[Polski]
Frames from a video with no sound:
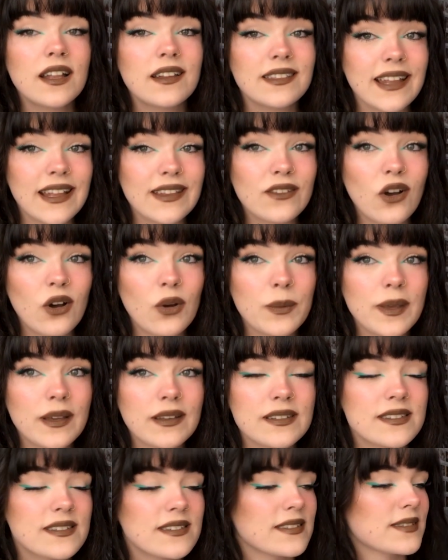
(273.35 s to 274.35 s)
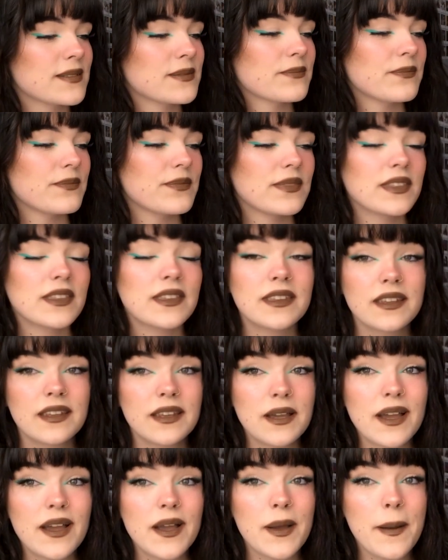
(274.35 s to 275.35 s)
Natomiast
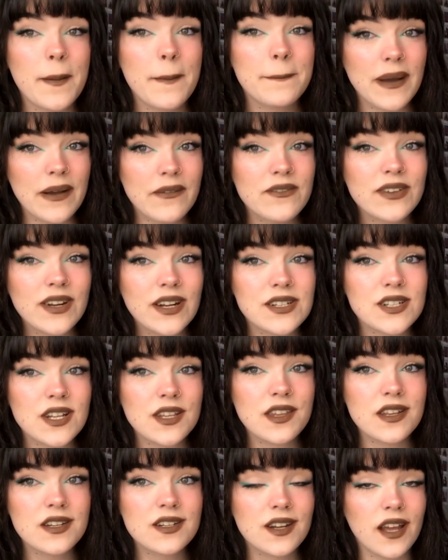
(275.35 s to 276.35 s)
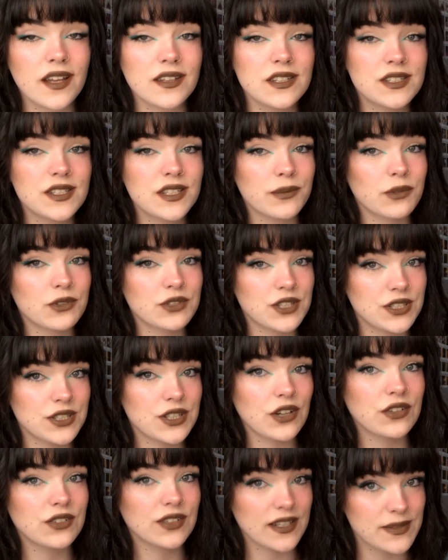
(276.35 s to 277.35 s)
mam wrażenie, że Anicie może
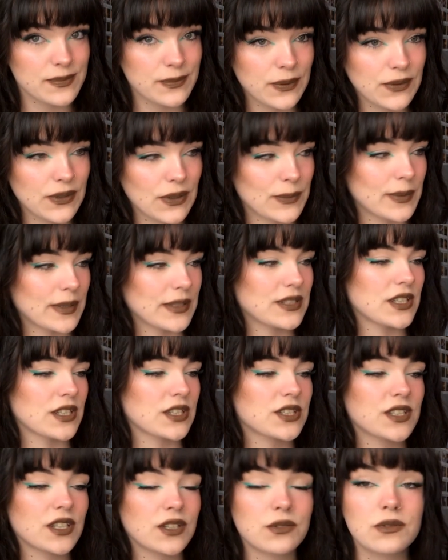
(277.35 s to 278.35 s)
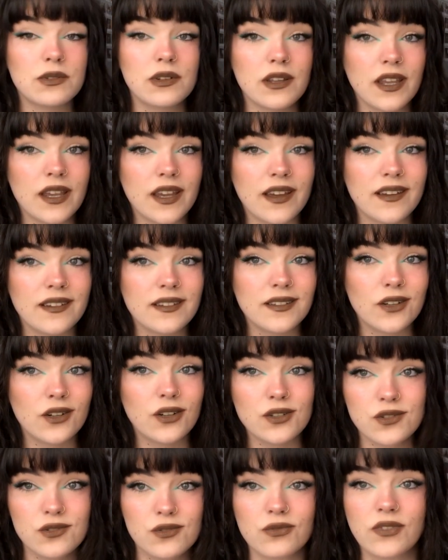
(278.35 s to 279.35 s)
się ona spodobać, a szczególnie
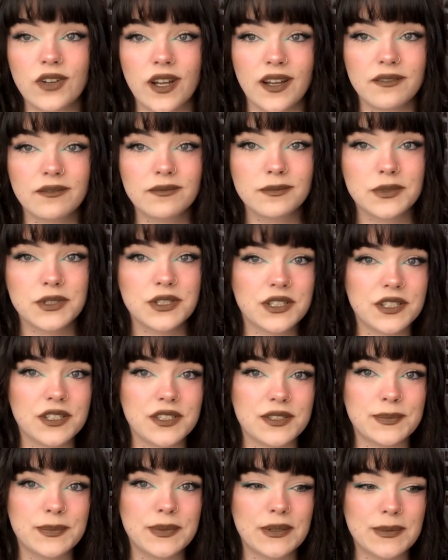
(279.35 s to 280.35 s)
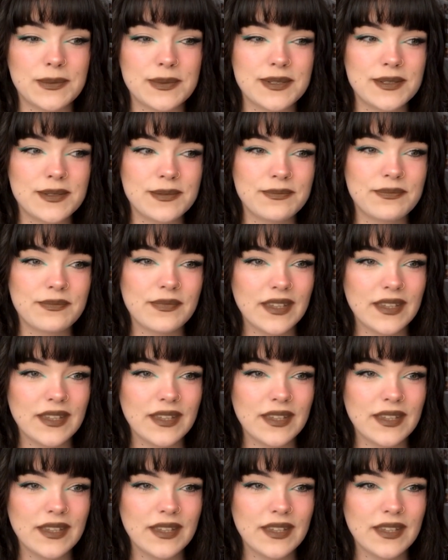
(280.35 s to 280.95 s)
końcówka może jej się spodobać.